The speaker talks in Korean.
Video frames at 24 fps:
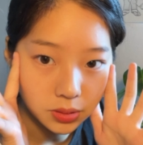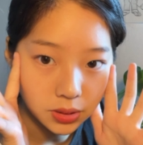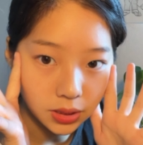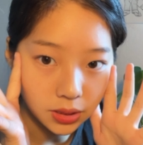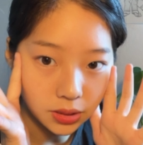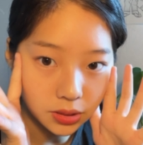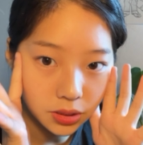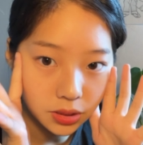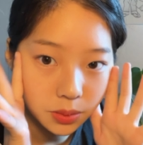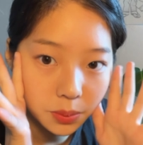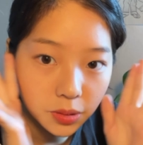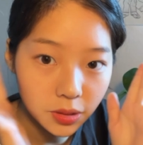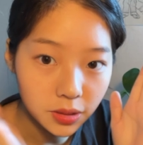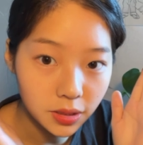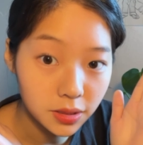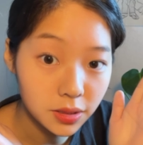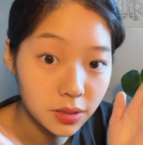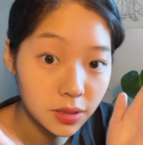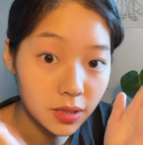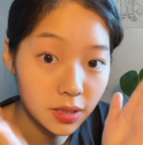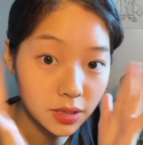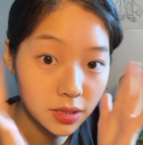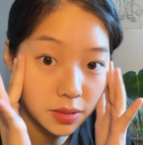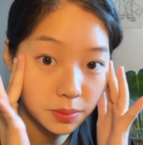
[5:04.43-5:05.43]
제가 설명해
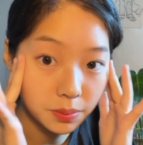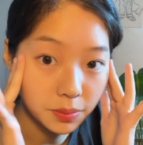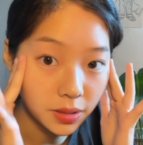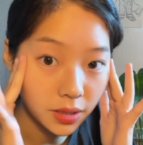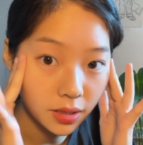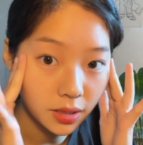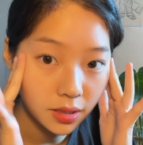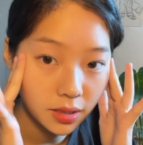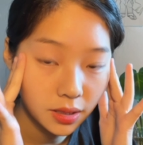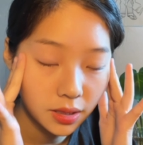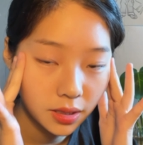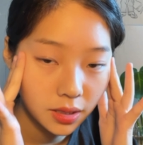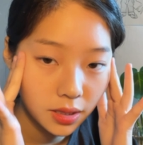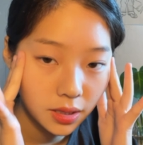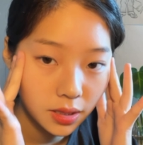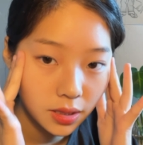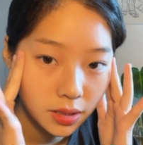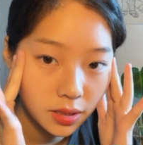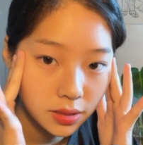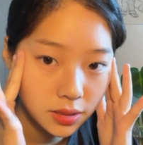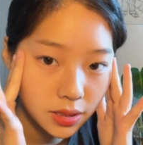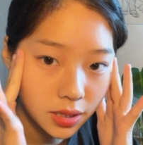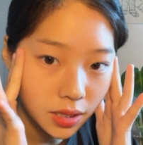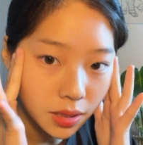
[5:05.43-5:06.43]
드리겠습니다.
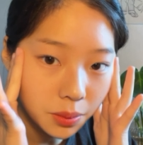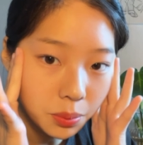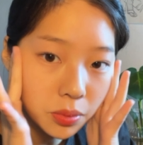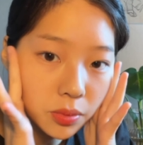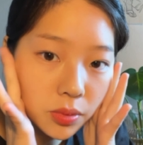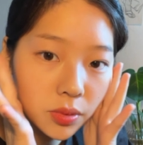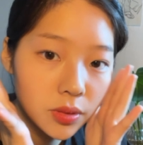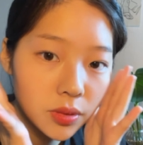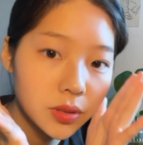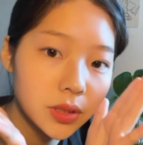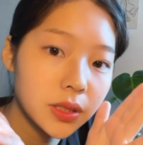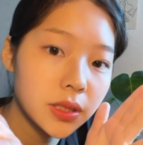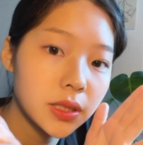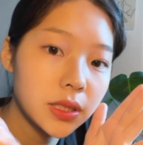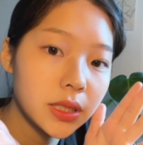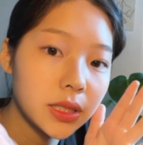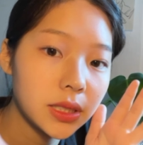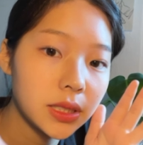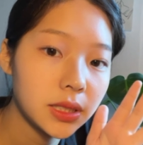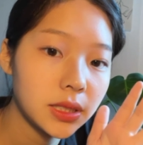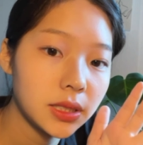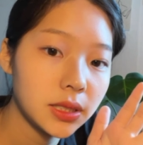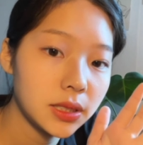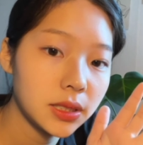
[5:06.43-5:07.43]
제가
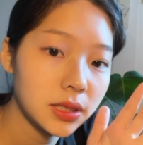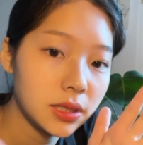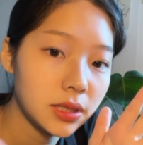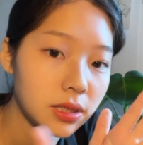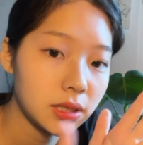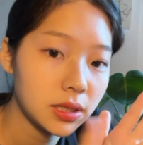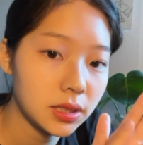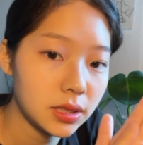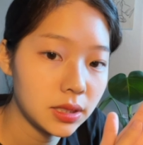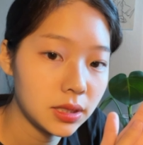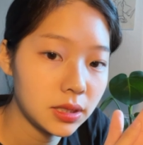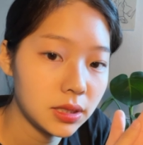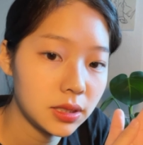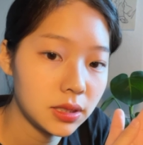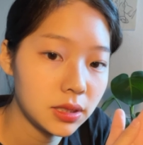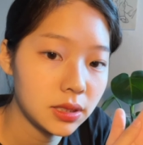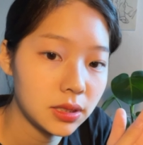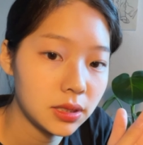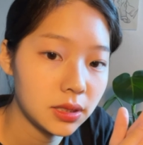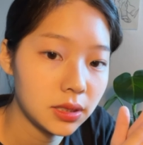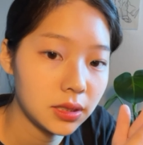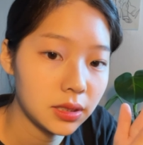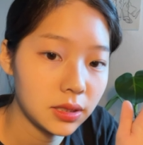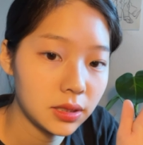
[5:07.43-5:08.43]
보여드릴
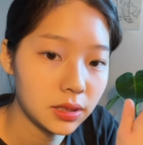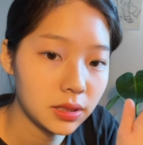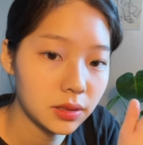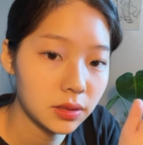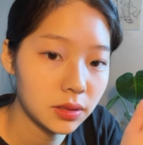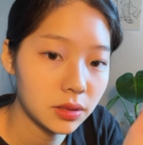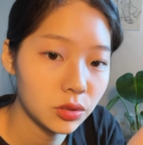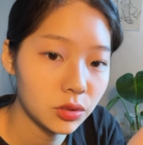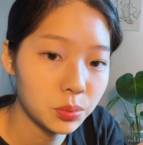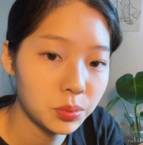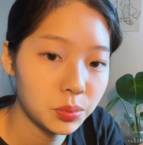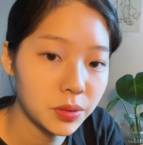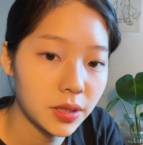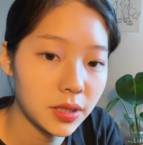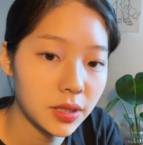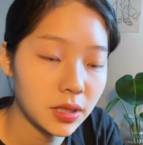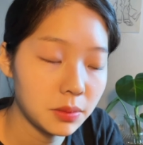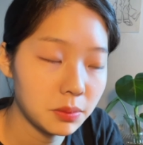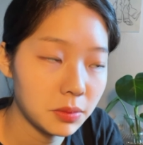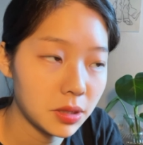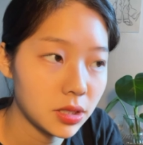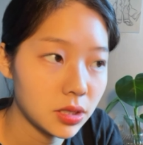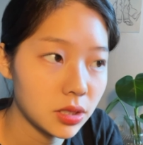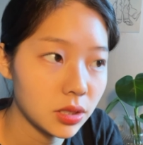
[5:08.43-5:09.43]
이 루프
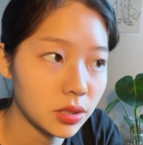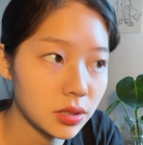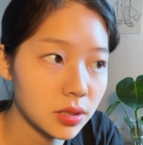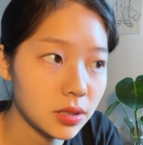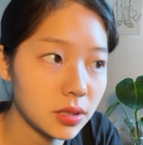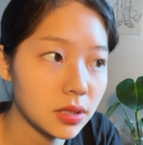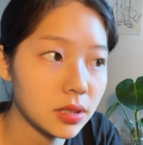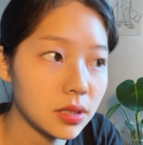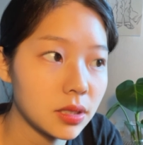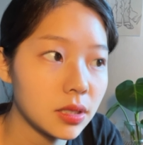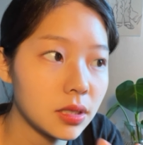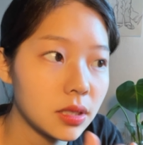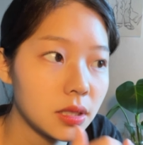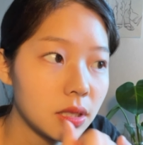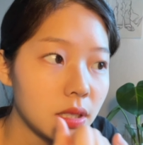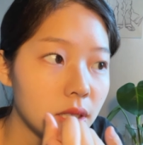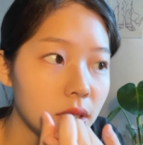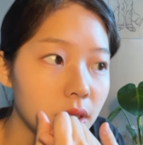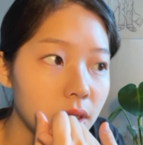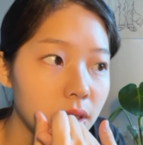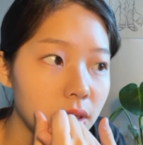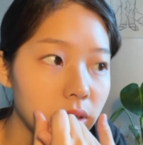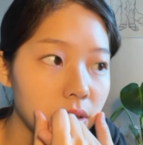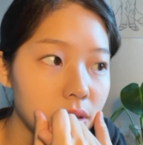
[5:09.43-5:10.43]
애니메이션은
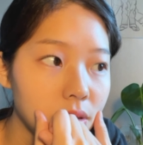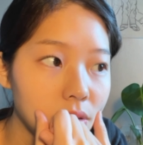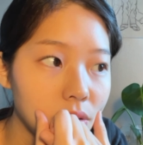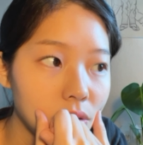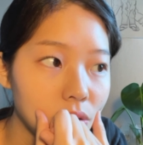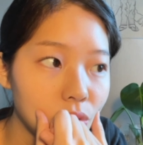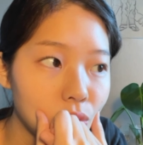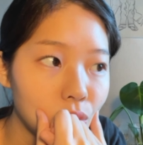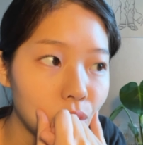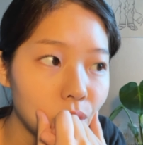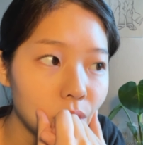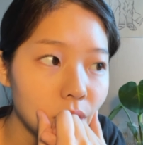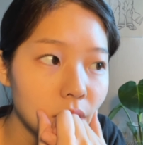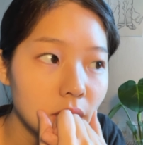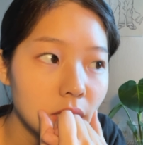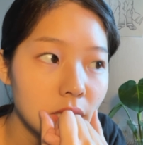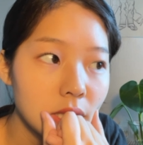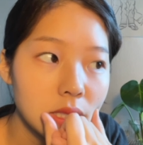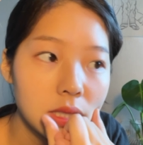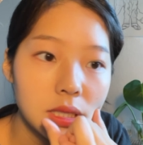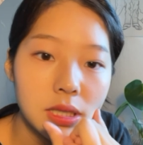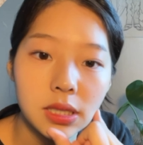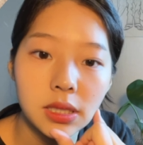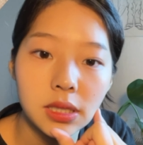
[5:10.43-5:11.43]
그
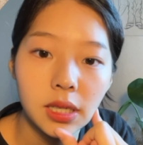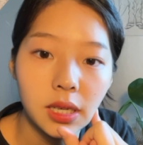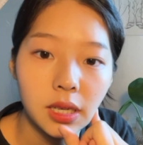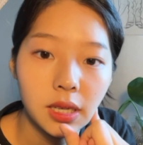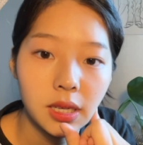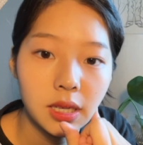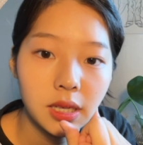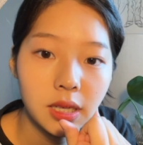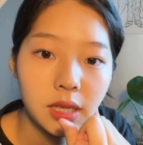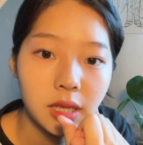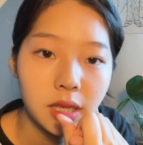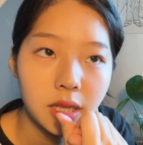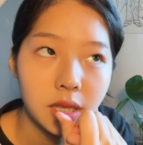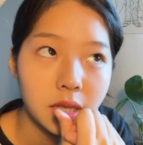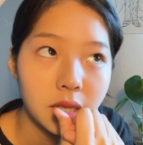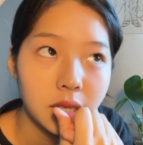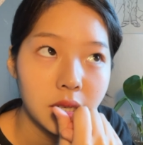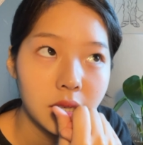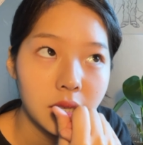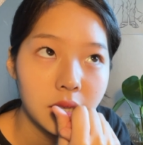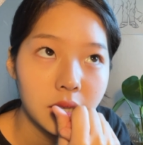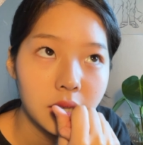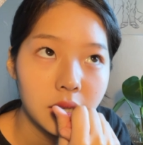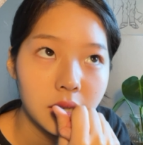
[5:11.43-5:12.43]
독일 디제이
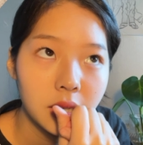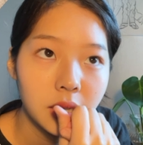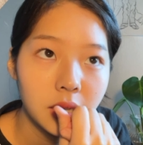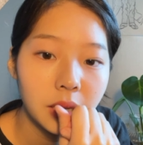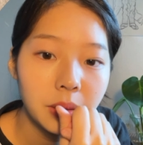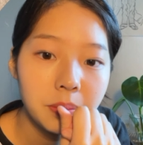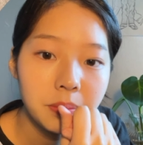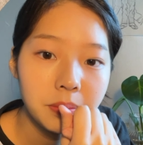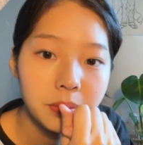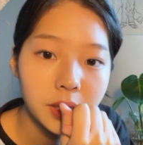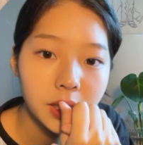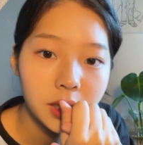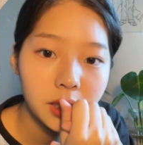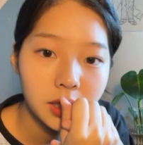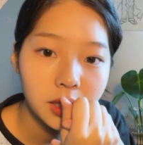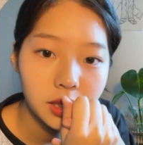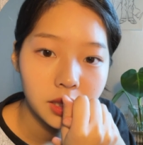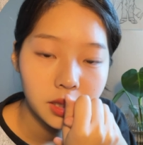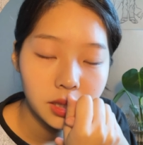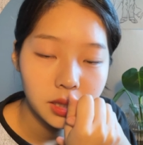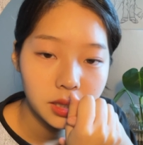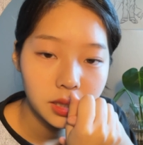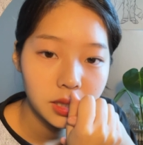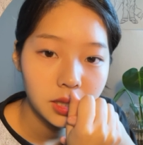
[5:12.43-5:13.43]

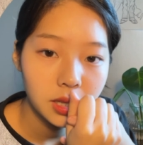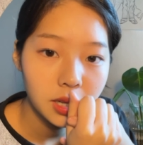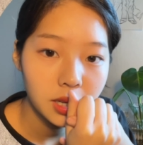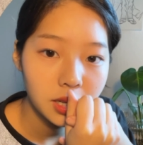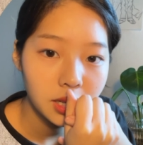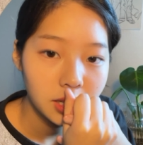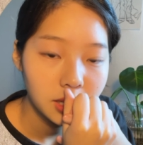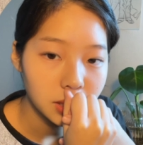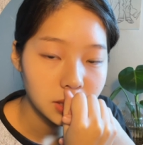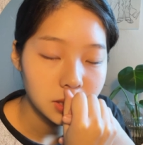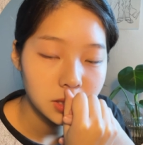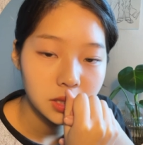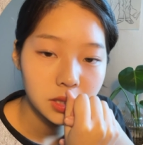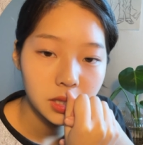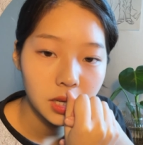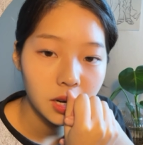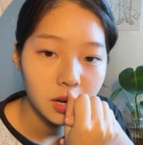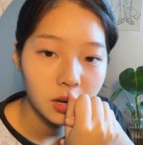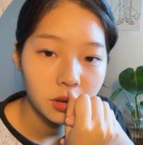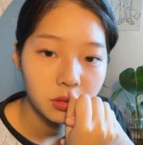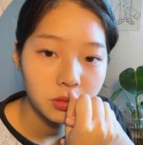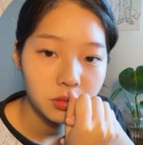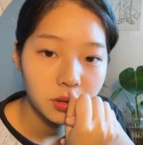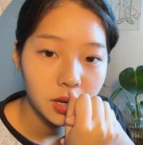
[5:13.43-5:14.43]
엠비의 That's
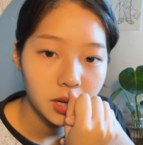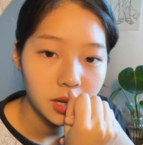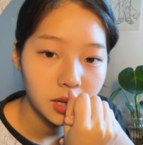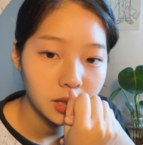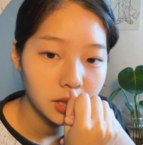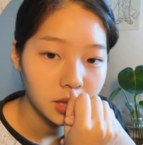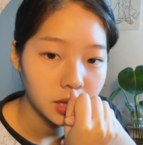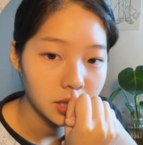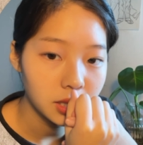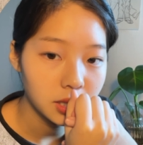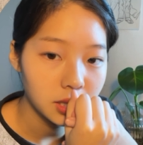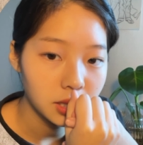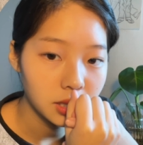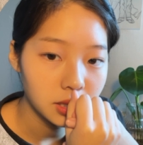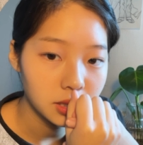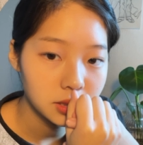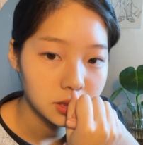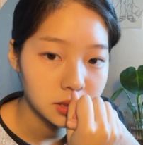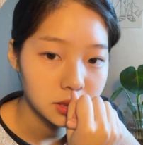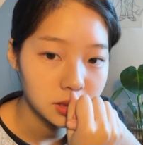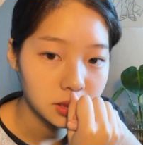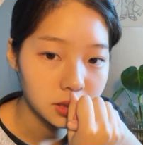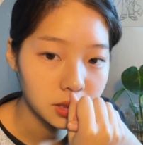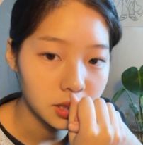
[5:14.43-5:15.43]
How I Like
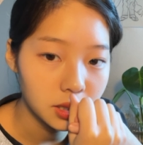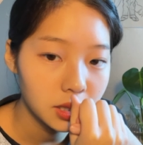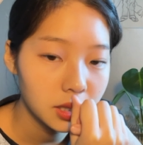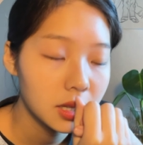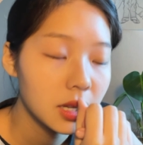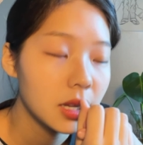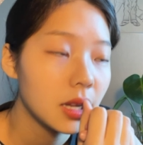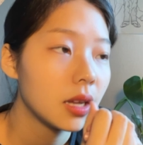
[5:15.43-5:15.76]
It인가?